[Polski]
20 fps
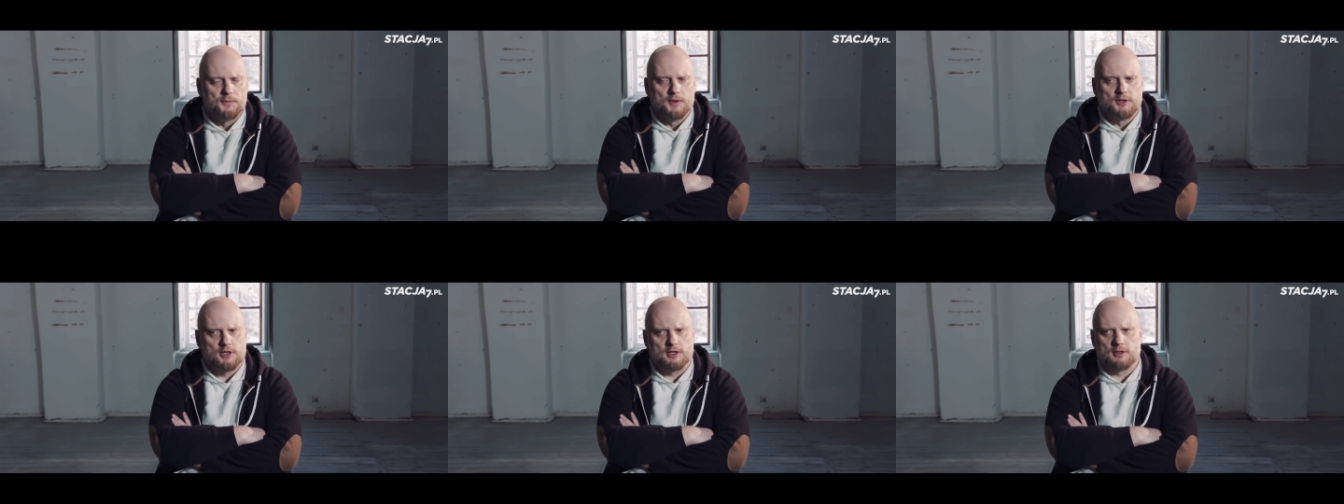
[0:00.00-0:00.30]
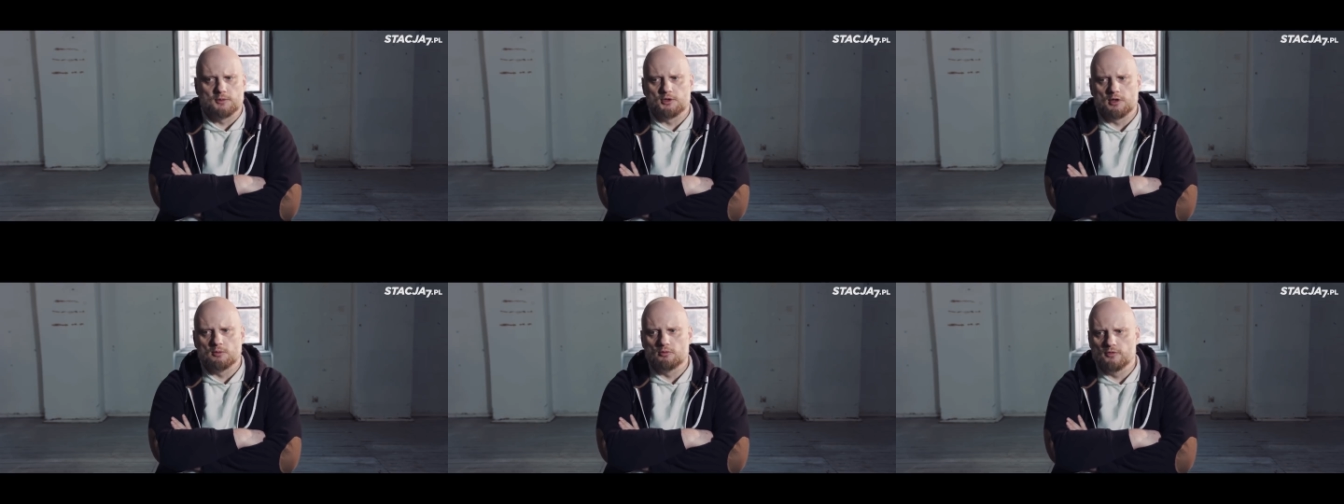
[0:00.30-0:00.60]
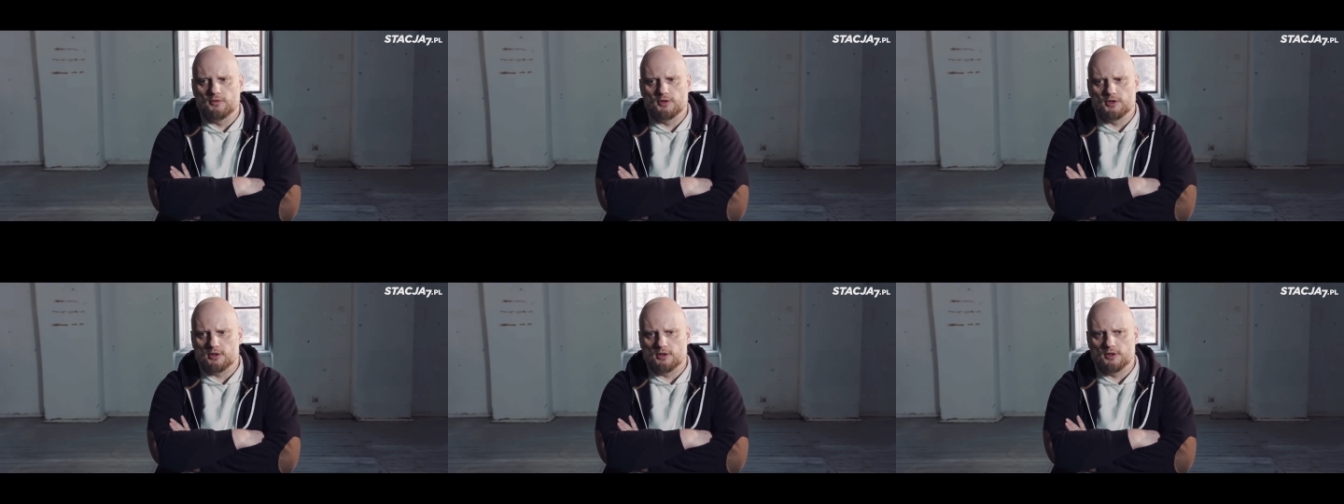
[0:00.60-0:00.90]
Czasem się
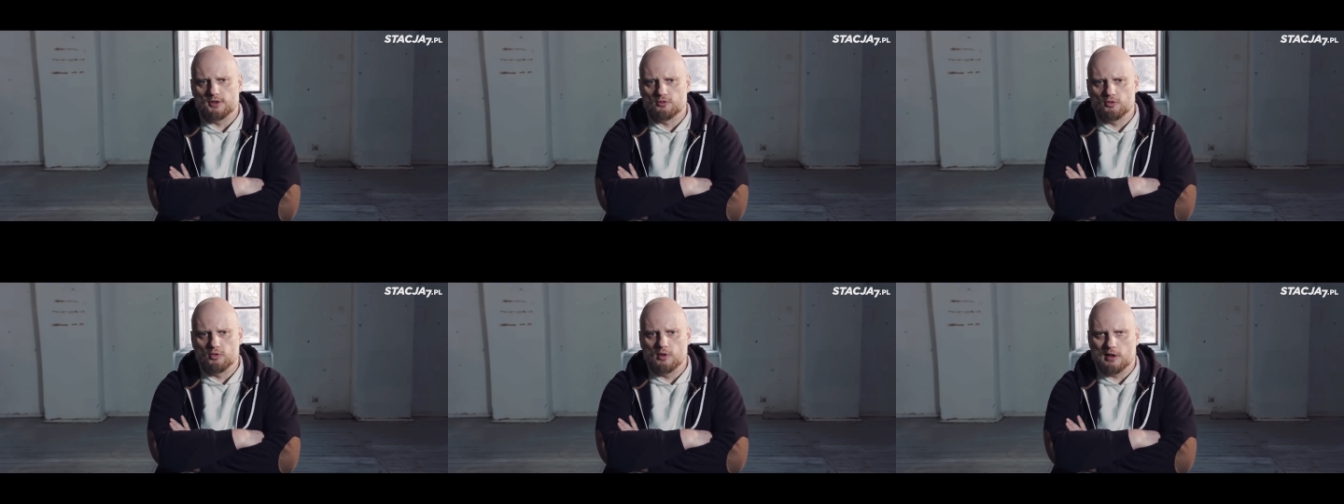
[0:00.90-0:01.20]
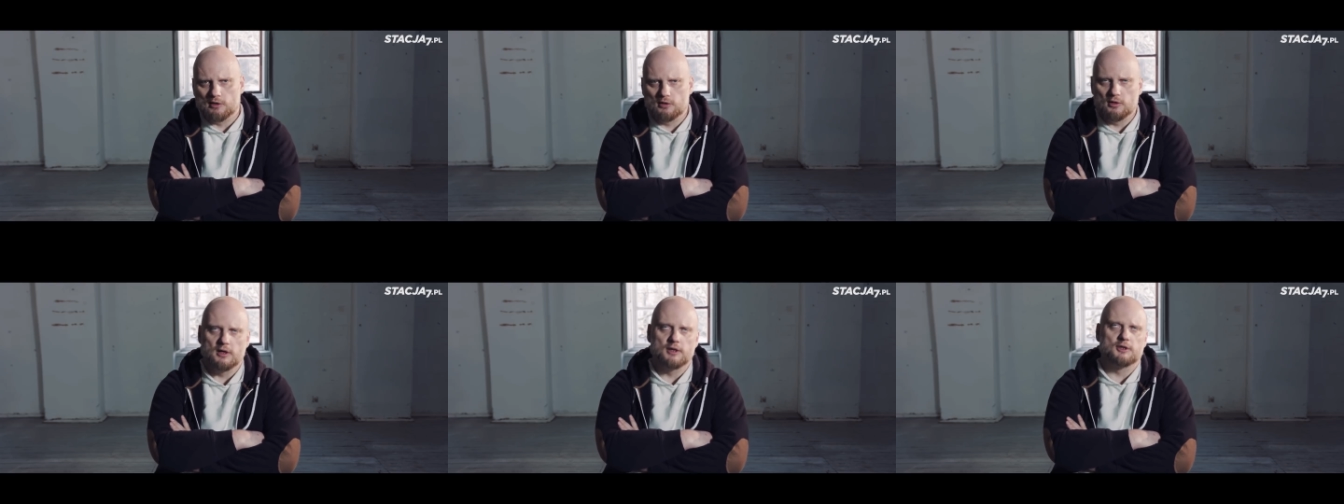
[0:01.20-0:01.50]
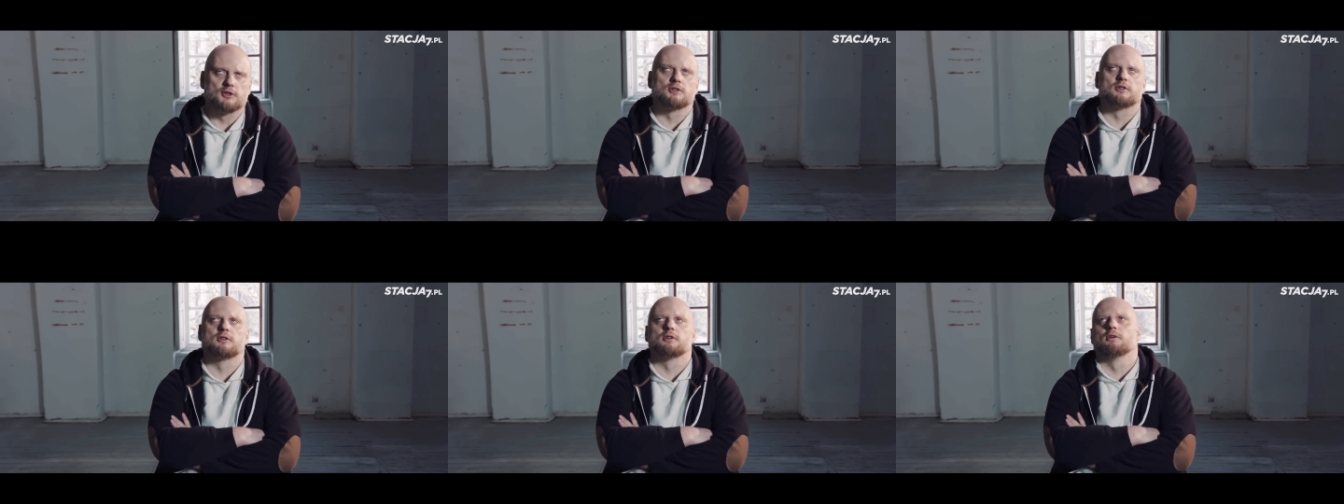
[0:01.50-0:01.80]
mówi, że ten sługa to
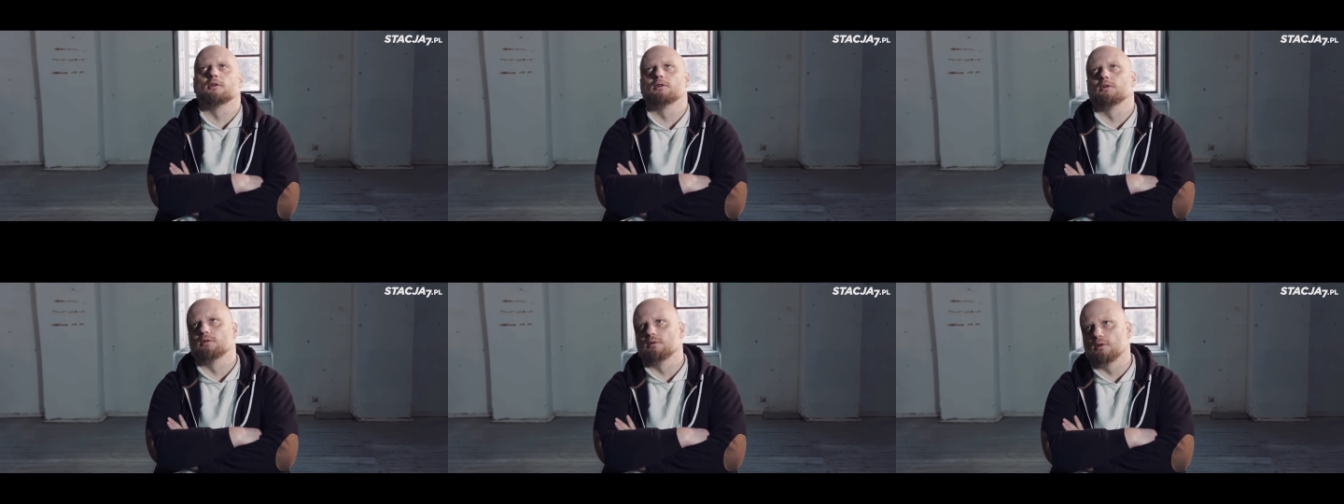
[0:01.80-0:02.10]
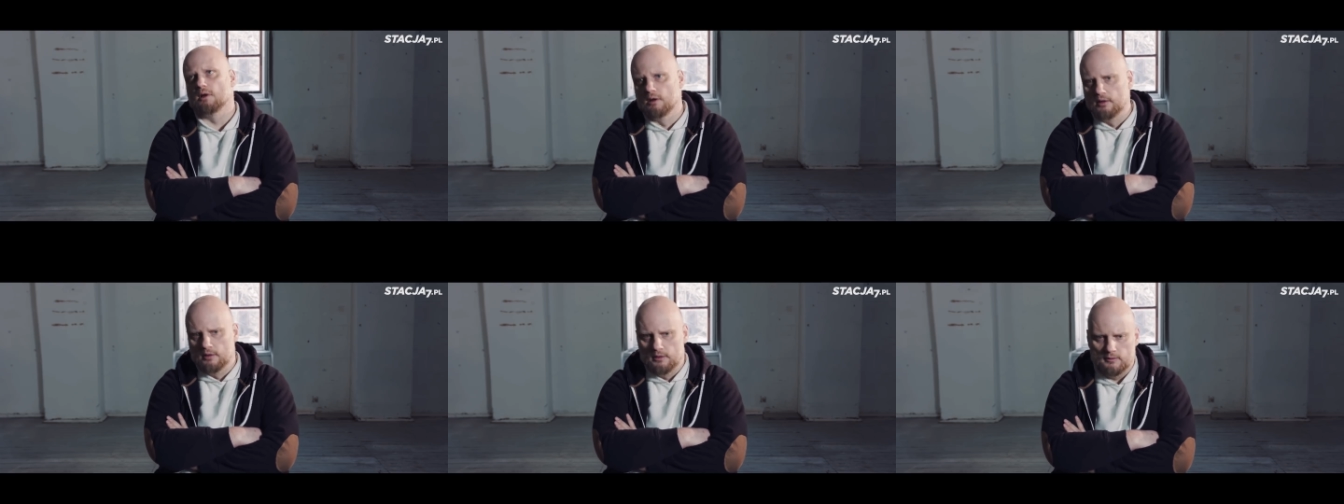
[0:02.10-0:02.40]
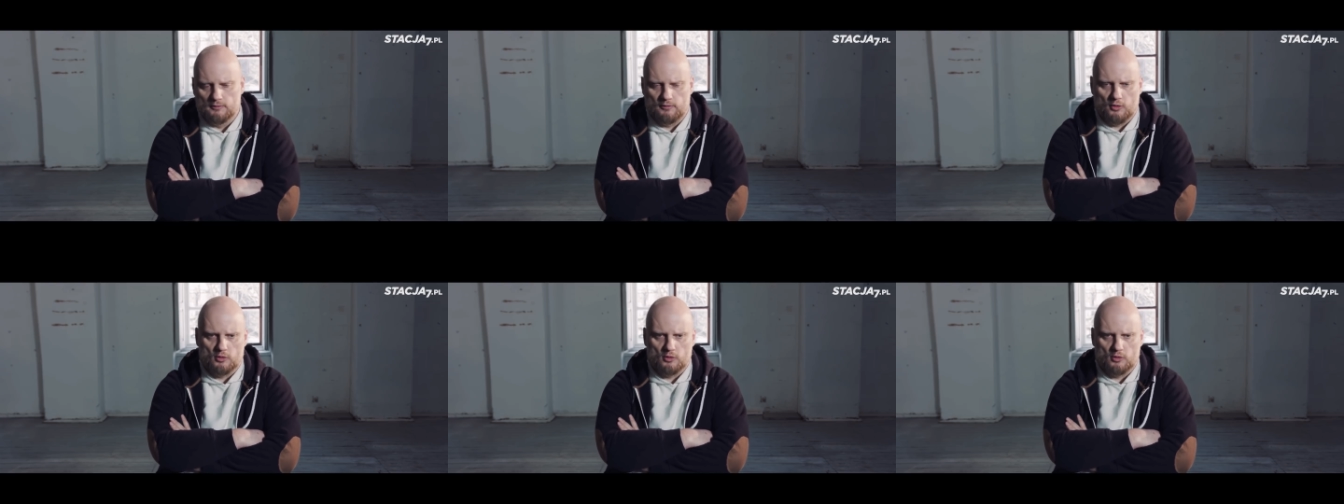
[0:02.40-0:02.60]
jest yy,